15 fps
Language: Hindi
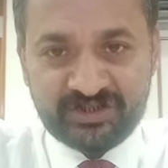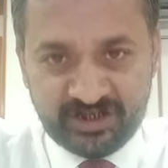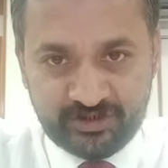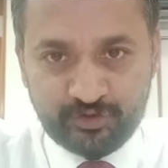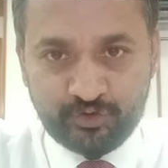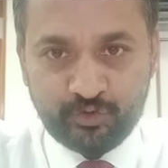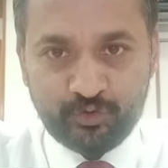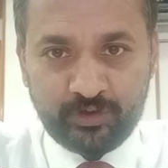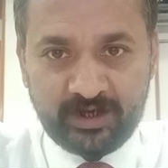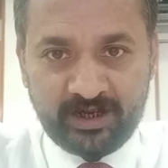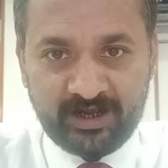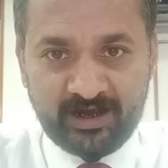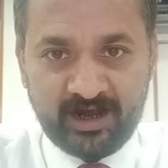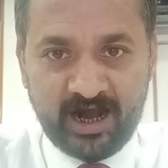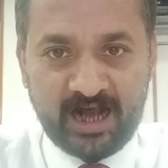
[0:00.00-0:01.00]
सिक्स रूल
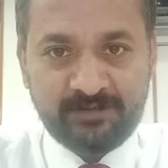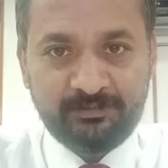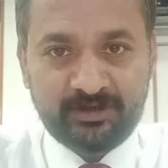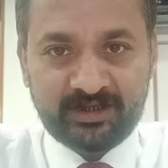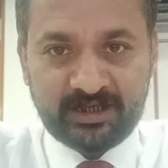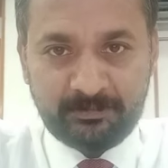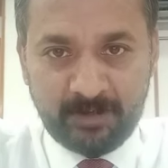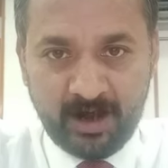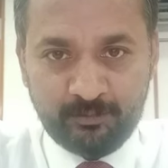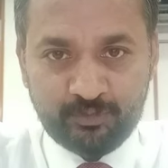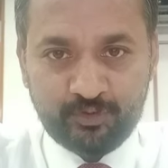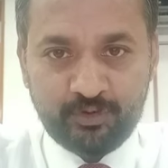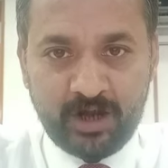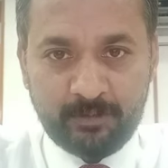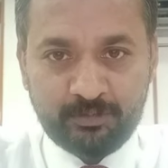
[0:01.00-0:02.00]
हैं आज मैं
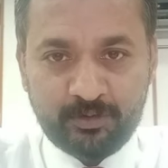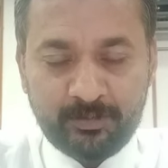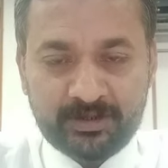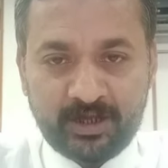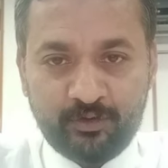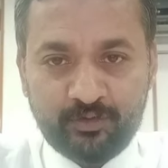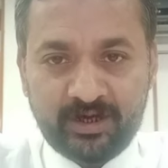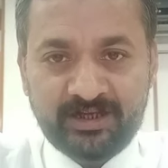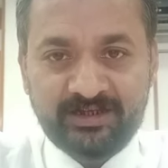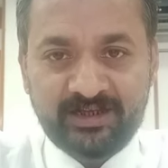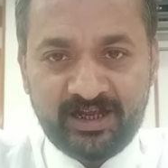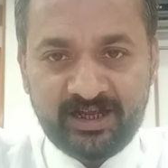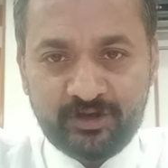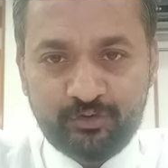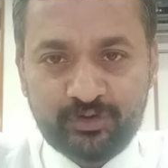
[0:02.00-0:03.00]
तमाम रूल आपको बताऊंगा
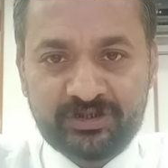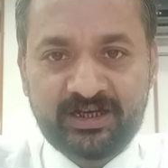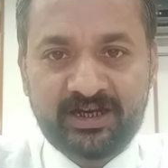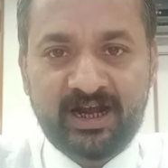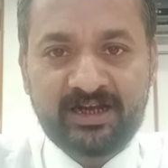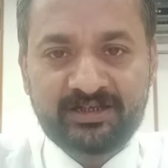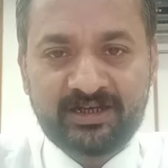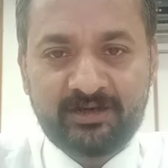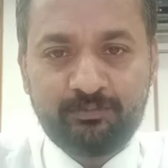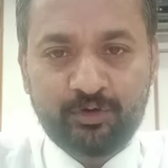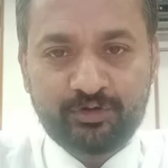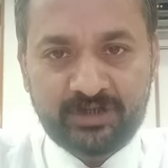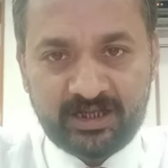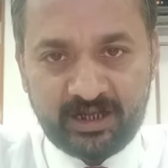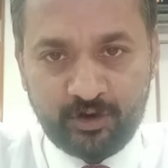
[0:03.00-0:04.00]
यही क्वेश्चन आजकल
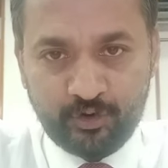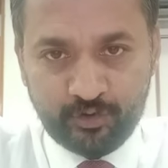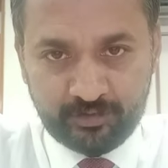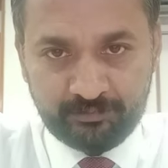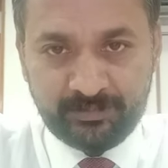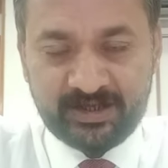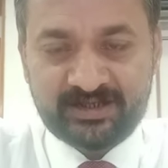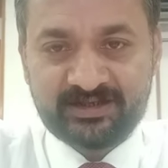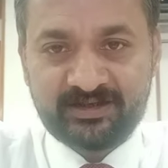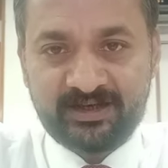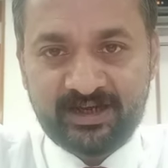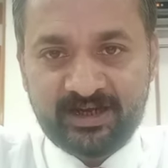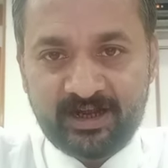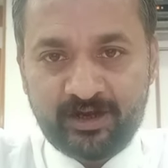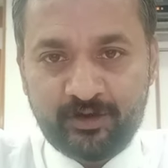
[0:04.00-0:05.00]
बहुत ज़्यादा हॉट मैं
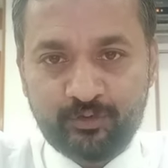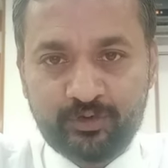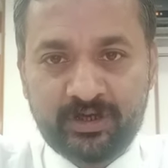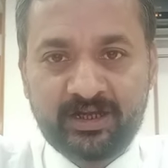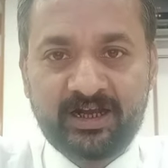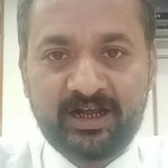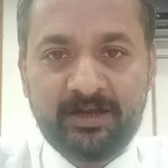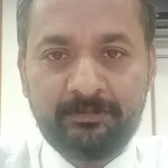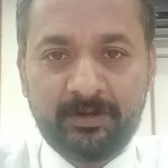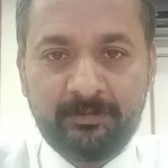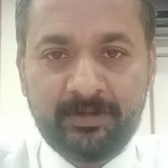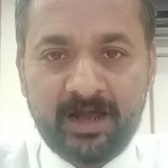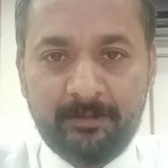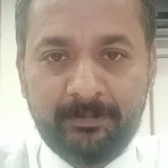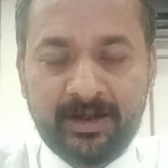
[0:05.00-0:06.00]
इसलिए कह रहा हूँ कि कहीं
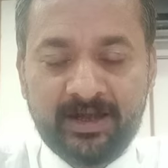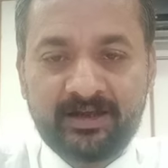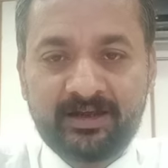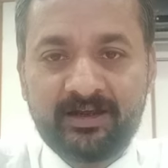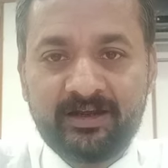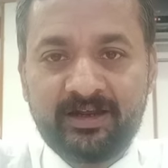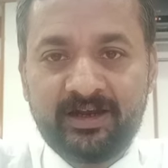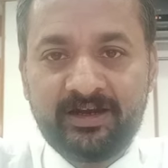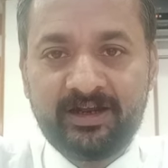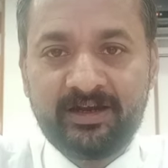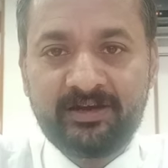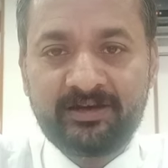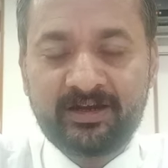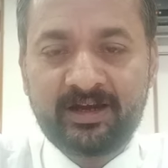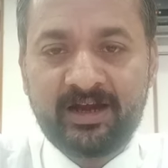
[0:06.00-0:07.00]
पे भी आप बैंकिंग के
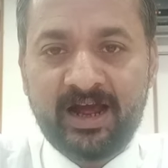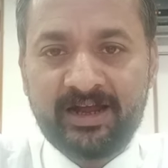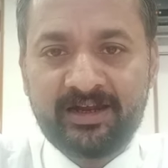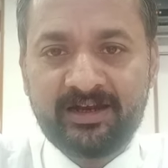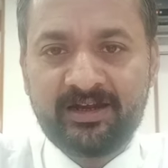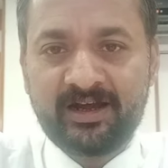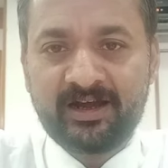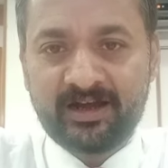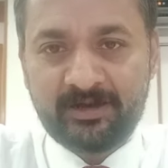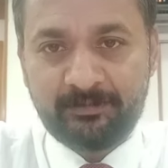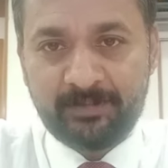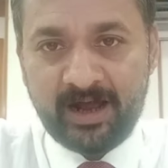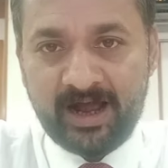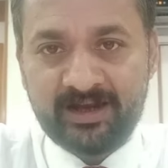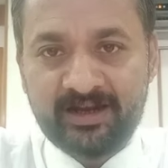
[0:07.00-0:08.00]
लिए इंटरनल हायरिंग या
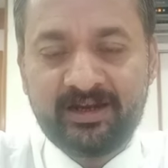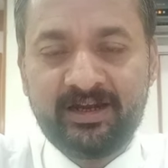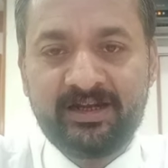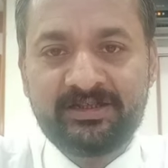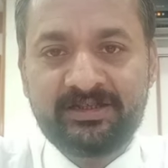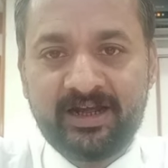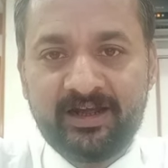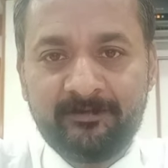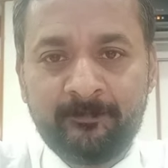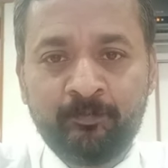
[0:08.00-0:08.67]
कहीं पे हायरिंग के लिए जाएं